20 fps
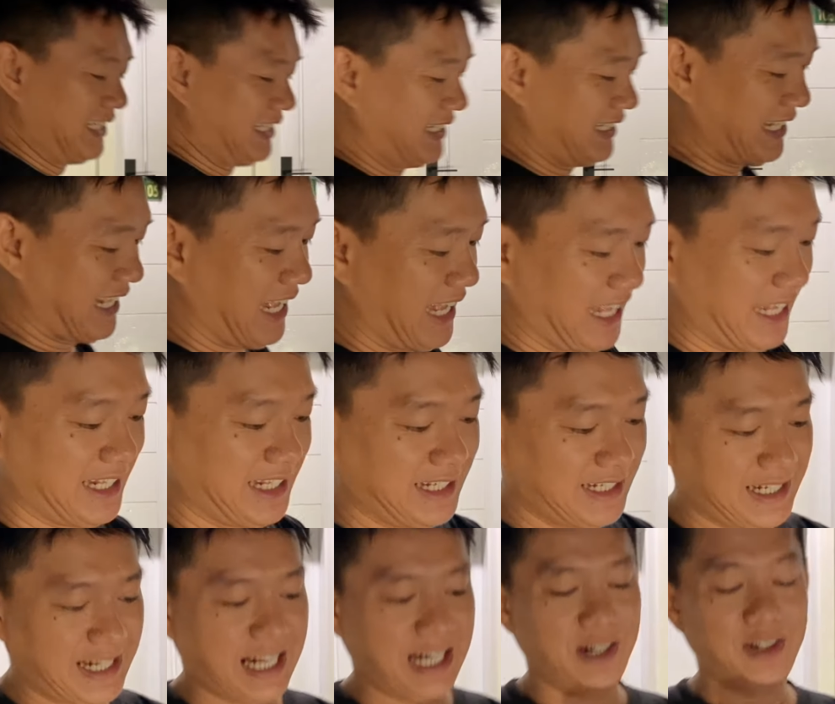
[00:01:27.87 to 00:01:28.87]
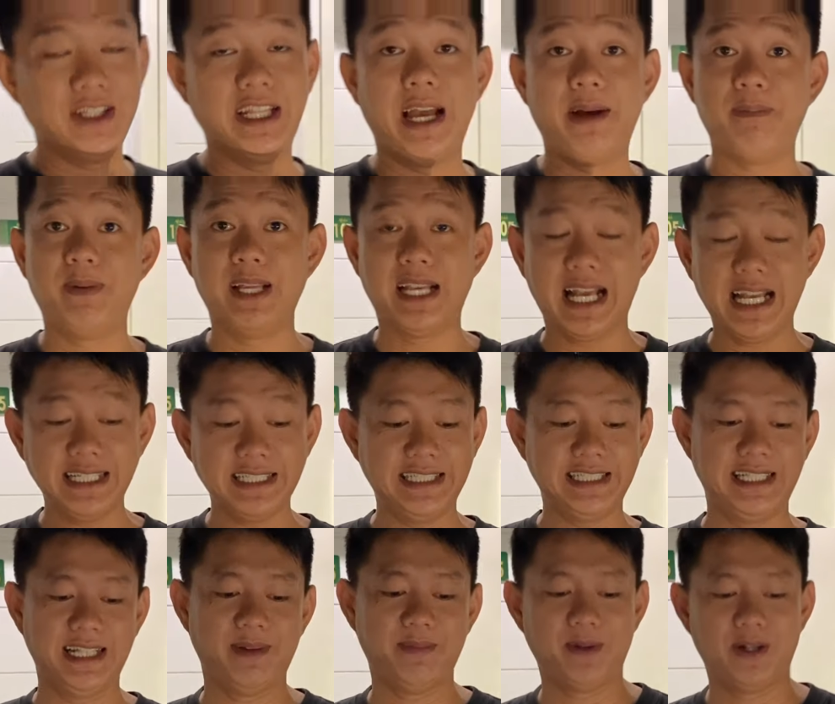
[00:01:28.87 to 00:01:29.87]
nah kalau di aplikasi
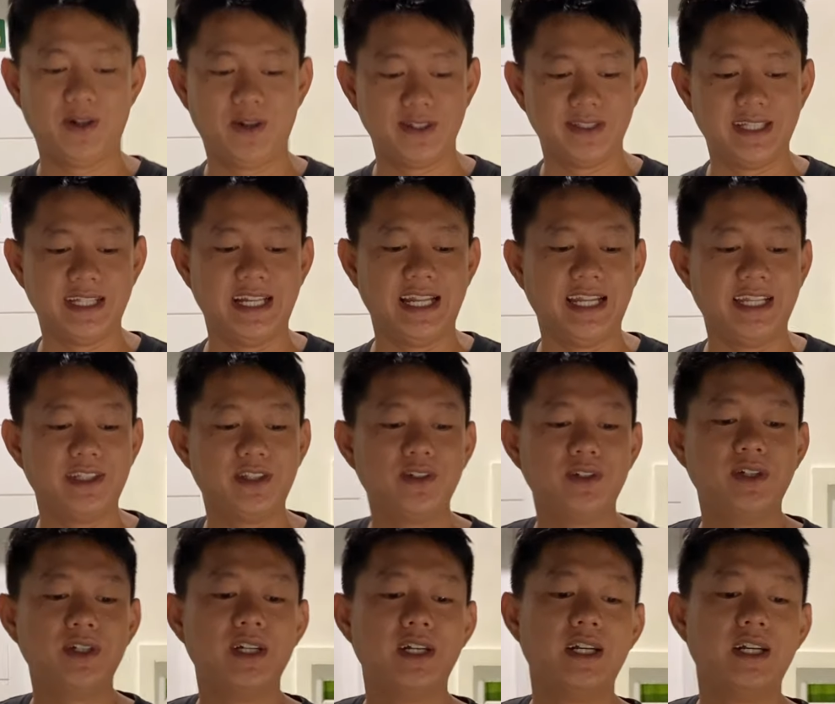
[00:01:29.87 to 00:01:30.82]
nama hotelnya itu